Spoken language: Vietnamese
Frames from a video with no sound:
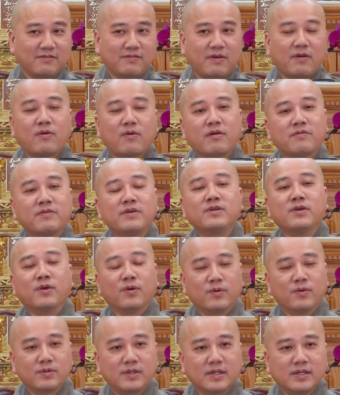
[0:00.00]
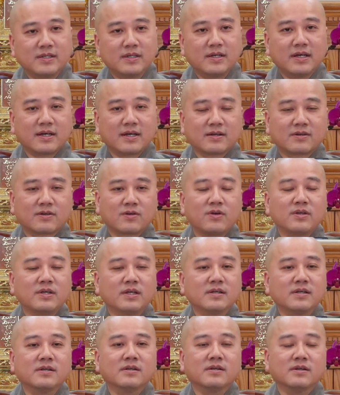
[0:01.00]
Pháp Hòa ví dụ như có
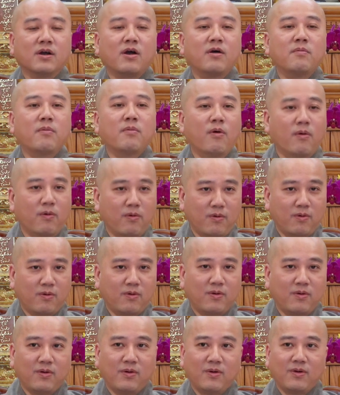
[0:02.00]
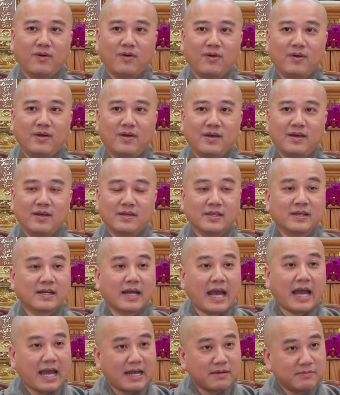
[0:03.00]
những người họ mù,
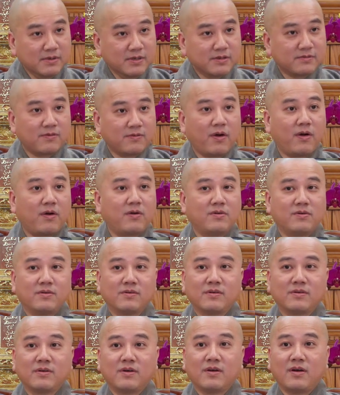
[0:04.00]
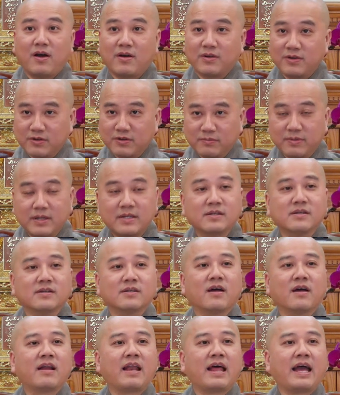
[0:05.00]
nhưng ai bước vô họ đều biết
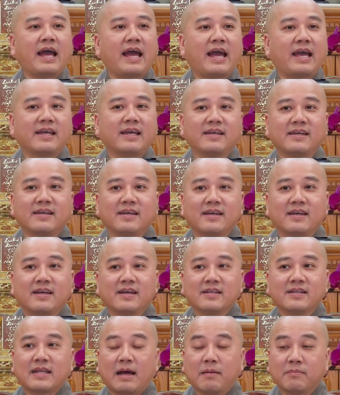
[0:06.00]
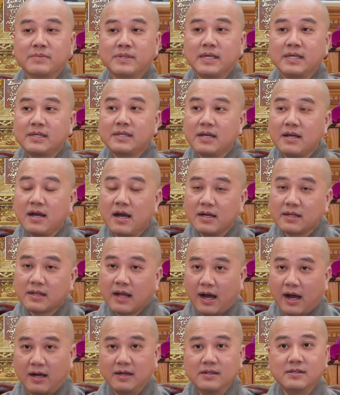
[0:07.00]
người đó là ai. Thậm chí cái hơi
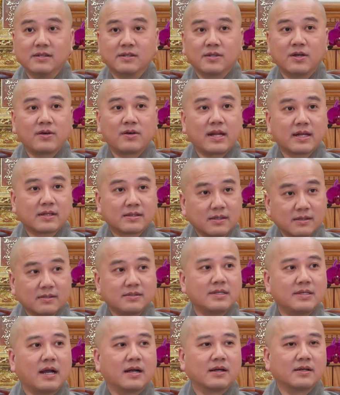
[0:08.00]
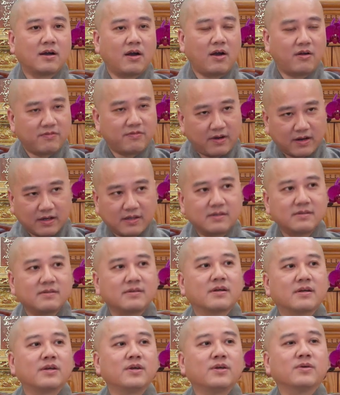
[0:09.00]
thở người đó đang tức giận họ
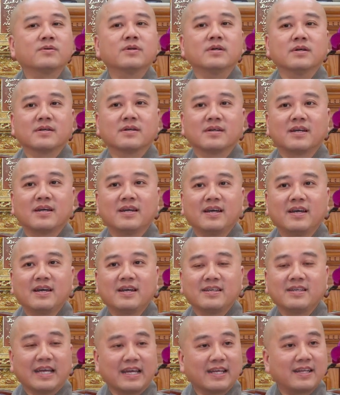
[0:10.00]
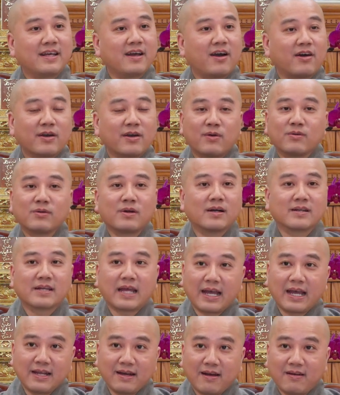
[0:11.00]
vẫn hiểu được. Vậy thì họ đâu cần
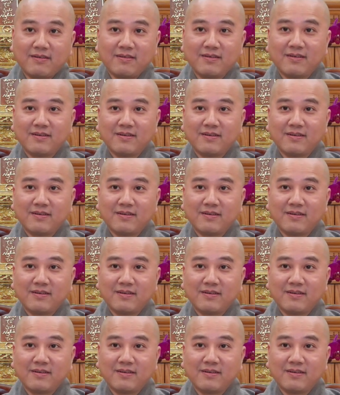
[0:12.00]
thấy đâu.